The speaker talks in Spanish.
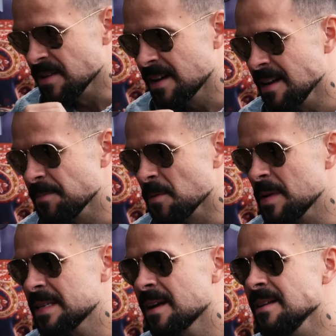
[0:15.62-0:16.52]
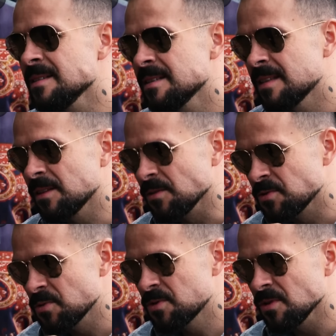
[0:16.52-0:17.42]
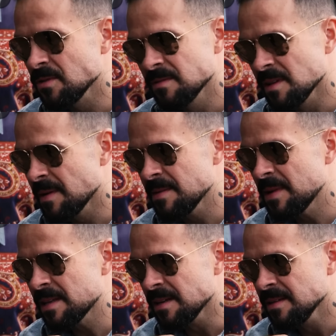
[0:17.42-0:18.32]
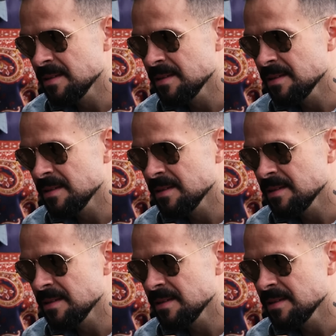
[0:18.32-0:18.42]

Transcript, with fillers: Saque la promesa que le hiciste a Don Chucho. Te vale madre.